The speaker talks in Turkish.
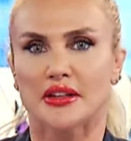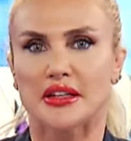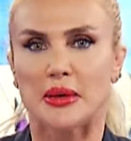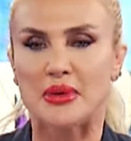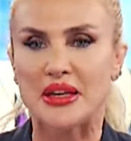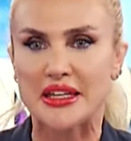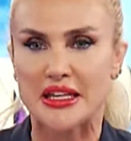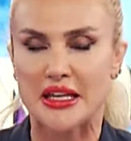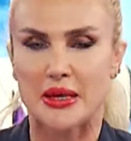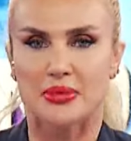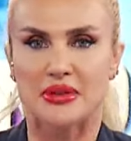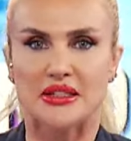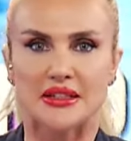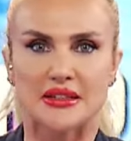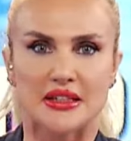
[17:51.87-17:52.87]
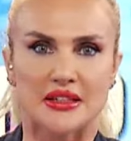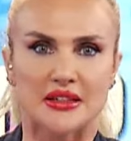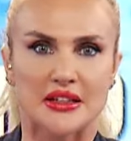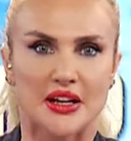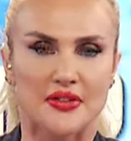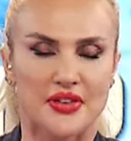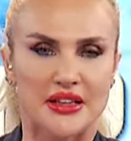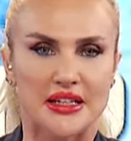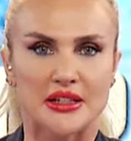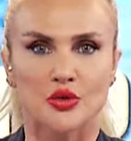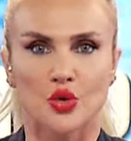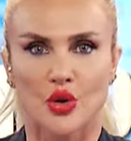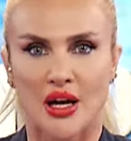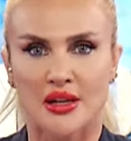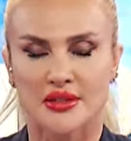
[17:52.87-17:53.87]
yemek yiyebildiklerini, kafelerin,
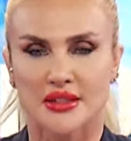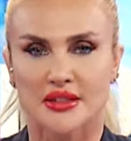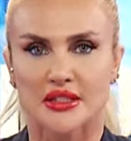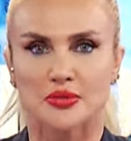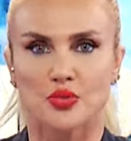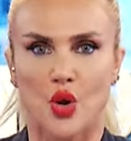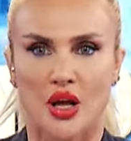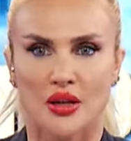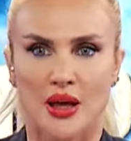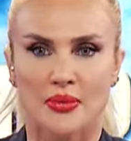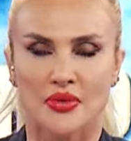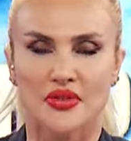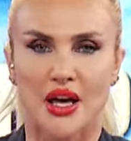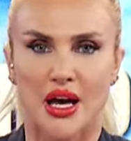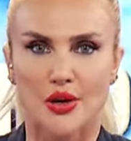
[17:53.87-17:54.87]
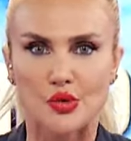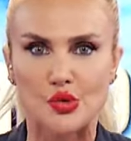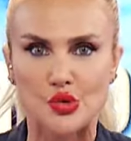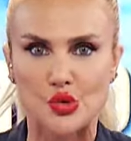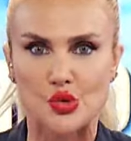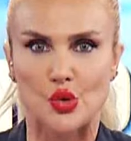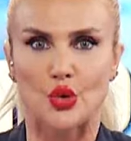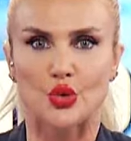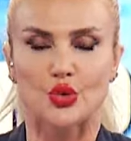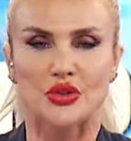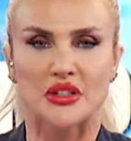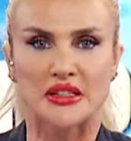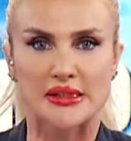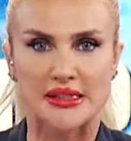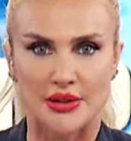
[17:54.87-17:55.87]
lokantaların bu anlamda daha ucuz
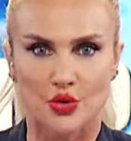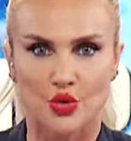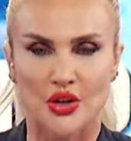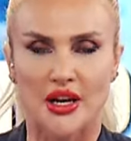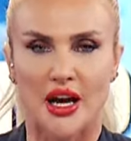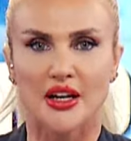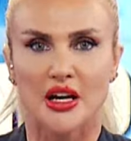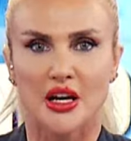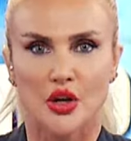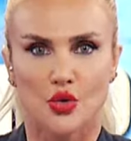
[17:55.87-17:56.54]
olduklarını savunarak